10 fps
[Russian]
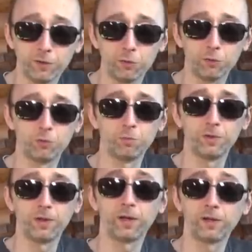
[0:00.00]
на
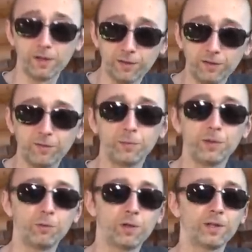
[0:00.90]
YouTube, аграрного
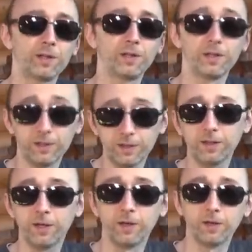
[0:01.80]
моего канала
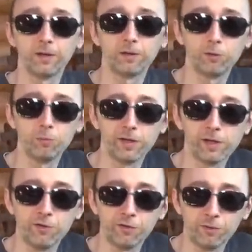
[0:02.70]
и э, клуба
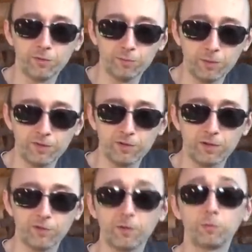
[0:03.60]
органического
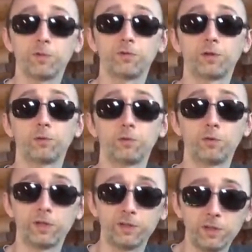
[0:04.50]
земледелия. Зовут меня Фролов
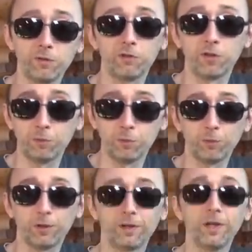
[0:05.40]
Юрий Андреевич, я
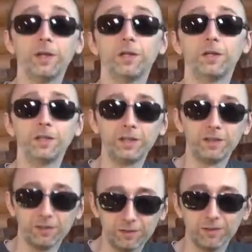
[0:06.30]
биолог
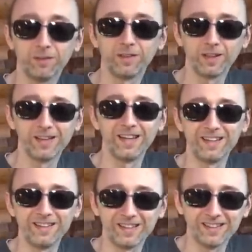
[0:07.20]
и так
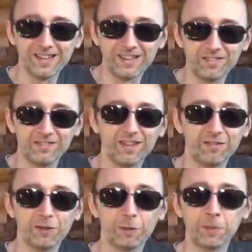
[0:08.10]
далее, и так далее. Вы,
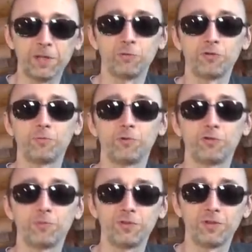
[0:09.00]
наверное, меня уже,
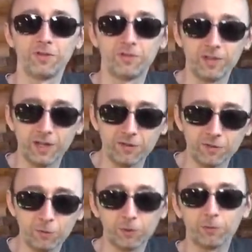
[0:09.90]
может быть,
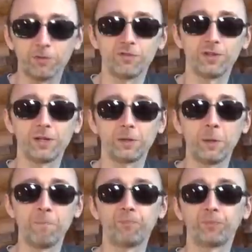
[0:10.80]
знаете. Но кто не знает,
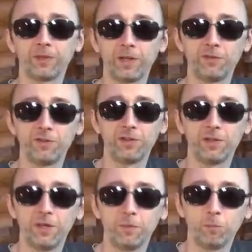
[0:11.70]

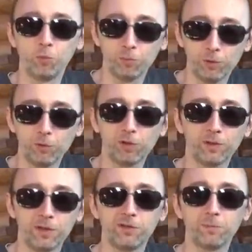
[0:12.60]
найти мой блог,
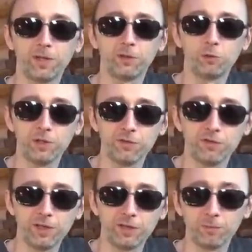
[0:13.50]
найти мои другие
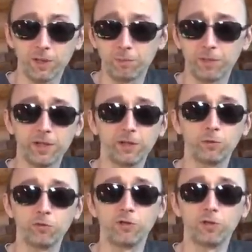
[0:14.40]
сайты, мои
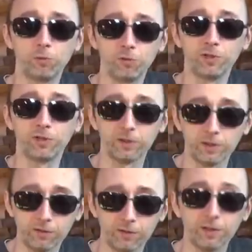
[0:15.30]
проекты очень легко в
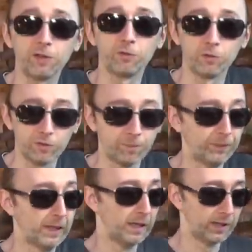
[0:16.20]
интернете найдете.
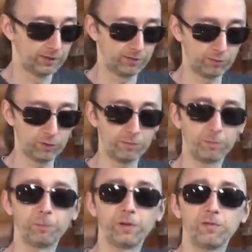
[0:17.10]
Сегодня
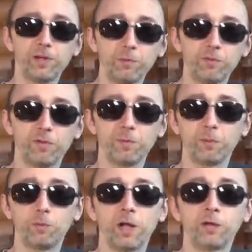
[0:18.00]
мы поговорим с вами
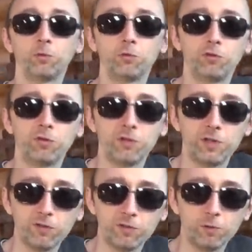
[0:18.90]
об одной очень
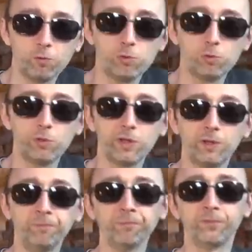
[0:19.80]
интересной
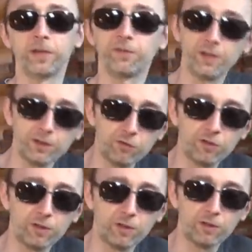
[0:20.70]
культуре,
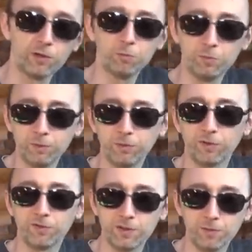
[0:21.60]
достаточно любимой,
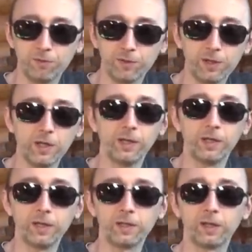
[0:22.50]
востребованной,
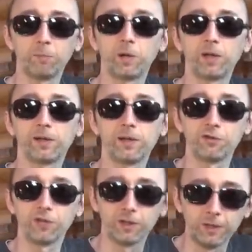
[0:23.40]
это
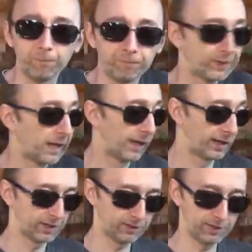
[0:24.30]
баклажаны –
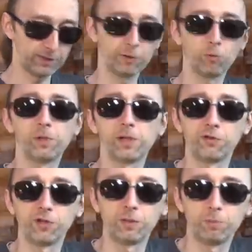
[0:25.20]
Агротехника у
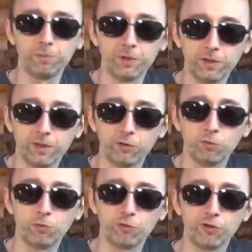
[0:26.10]
баклажана примерно
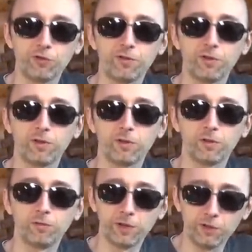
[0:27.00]
схожая с
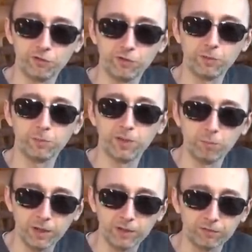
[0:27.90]
выращиванием
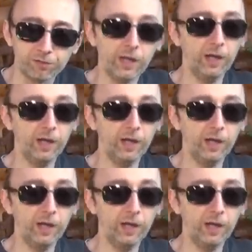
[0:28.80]
томатов.